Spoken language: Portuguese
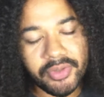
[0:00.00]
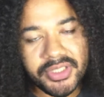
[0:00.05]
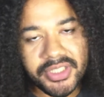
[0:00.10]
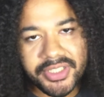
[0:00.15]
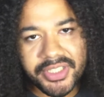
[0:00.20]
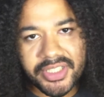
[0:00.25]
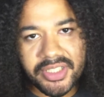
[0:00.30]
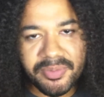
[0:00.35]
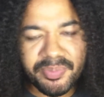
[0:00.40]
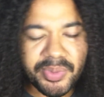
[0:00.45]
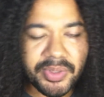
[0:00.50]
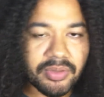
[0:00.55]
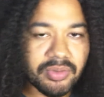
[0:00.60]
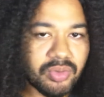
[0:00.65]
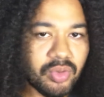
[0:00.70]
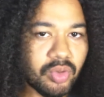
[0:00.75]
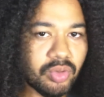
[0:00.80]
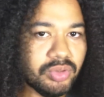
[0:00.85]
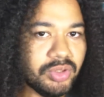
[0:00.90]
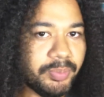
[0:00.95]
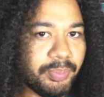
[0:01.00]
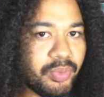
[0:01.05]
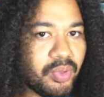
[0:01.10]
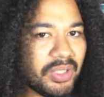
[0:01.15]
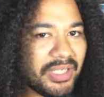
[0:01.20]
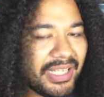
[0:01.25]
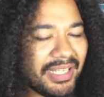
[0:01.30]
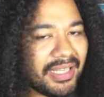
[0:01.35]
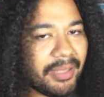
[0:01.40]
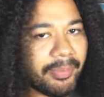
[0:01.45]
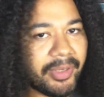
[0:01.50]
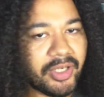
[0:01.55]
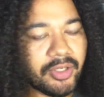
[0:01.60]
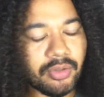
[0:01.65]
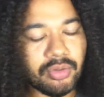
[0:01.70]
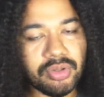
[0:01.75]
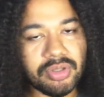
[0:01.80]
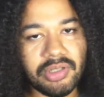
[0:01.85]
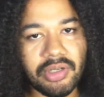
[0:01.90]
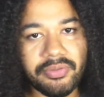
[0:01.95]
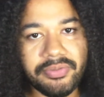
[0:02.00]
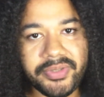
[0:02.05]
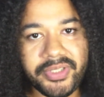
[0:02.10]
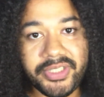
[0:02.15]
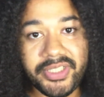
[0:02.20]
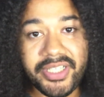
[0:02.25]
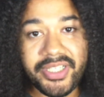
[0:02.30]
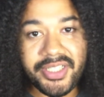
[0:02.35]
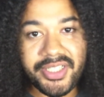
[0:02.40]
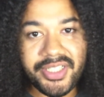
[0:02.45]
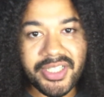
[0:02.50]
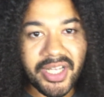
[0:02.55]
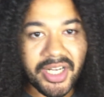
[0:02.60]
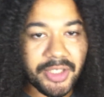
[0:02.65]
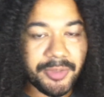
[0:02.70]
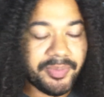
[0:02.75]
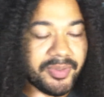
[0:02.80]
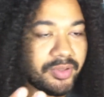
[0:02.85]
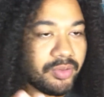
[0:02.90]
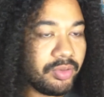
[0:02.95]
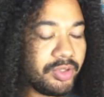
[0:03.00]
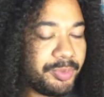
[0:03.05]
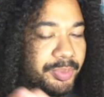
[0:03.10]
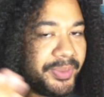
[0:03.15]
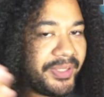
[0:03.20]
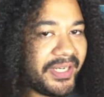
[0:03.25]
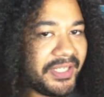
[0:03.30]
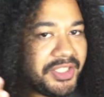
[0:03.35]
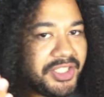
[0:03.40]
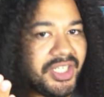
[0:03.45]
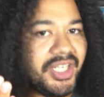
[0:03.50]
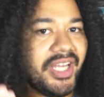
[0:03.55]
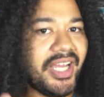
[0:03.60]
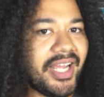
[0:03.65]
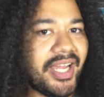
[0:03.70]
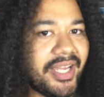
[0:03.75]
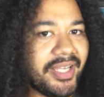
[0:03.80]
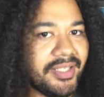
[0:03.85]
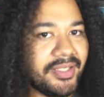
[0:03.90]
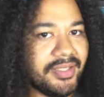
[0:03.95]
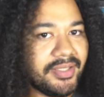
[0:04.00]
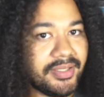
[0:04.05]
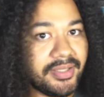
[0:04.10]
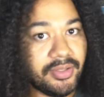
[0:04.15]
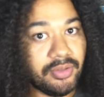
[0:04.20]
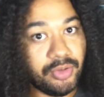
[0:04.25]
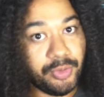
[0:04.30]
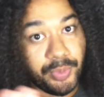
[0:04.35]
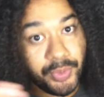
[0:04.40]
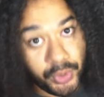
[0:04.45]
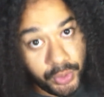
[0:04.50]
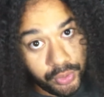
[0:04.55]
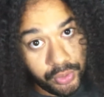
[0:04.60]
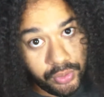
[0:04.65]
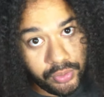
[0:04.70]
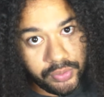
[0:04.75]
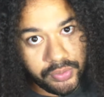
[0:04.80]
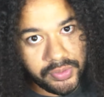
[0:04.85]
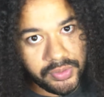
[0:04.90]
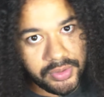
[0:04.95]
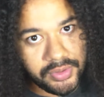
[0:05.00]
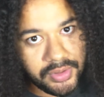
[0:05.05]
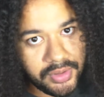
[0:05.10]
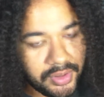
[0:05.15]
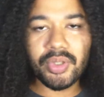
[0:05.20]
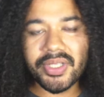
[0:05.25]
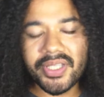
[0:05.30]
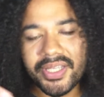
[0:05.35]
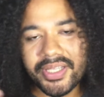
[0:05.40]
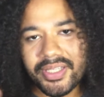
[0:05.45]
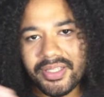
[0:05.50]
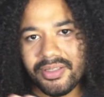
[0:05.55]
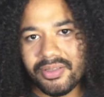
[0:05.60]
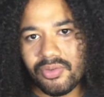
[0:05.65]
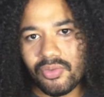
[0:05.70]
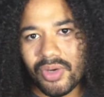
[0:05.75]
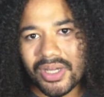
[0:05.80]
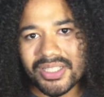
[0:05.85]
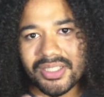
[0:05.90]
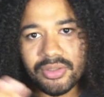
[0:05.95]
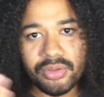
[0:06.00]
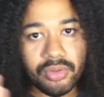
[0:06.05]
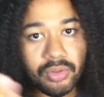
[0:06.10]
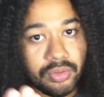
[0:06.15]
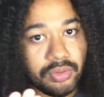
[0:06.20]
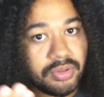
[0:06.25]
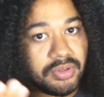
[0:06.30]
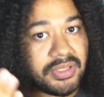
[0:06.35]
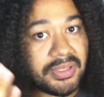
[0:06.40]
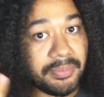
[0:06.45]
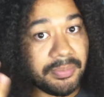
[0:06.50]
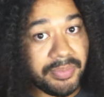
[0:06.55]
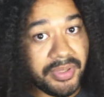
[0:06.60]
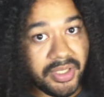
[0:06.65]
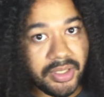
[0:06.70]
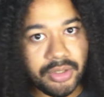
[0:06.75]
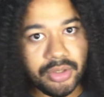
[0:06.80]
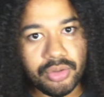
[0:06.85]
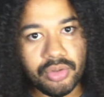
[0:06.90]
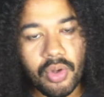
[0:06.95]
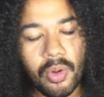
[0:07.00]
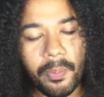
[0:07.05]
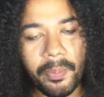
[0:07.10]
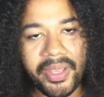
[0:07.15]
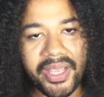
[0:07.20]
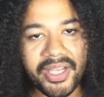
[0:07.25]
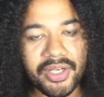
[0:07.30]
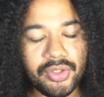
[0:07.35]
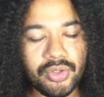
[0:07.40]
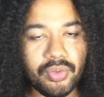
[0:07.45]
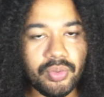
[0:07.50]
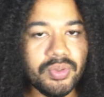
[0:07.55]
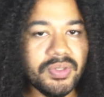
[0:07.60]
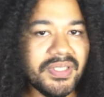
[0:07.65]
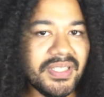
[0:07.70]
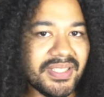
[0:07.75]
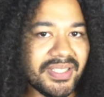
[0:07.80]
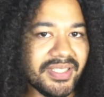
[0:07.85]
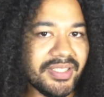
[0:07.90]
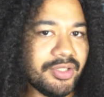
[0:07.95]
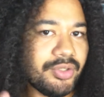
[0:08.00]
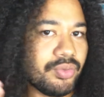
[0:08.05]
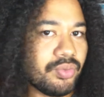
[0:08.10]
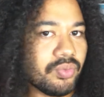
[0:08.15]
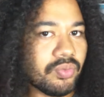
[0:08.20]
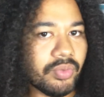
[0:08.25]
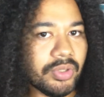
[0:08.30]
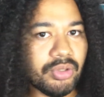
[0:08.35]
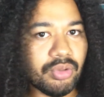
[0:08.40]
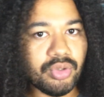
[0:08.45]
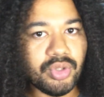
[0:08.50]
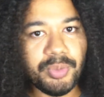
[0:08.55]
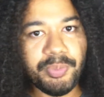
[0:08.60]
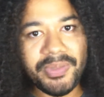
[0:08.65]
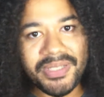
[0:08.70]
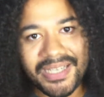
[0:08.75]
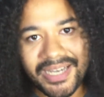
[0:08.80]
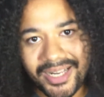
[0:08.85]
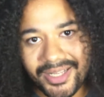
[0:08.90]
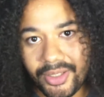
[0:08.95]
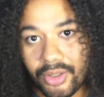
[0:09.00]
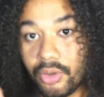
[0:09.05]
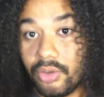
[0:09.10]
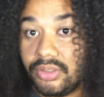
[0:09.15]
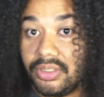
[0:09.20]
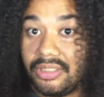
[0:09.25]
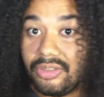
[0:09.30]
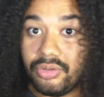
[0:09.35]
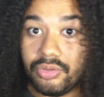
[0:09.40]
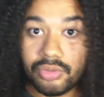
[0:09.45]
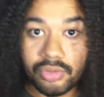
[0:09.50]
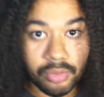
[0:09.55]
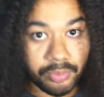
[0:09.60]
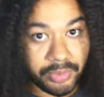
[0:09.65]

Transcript: Você já se perguntou de por que da Microsoft deixar as pessoas piratearem seus produtos? Por que, que em quase todos os ambientes domésticos existe um Windows pirata rodando nos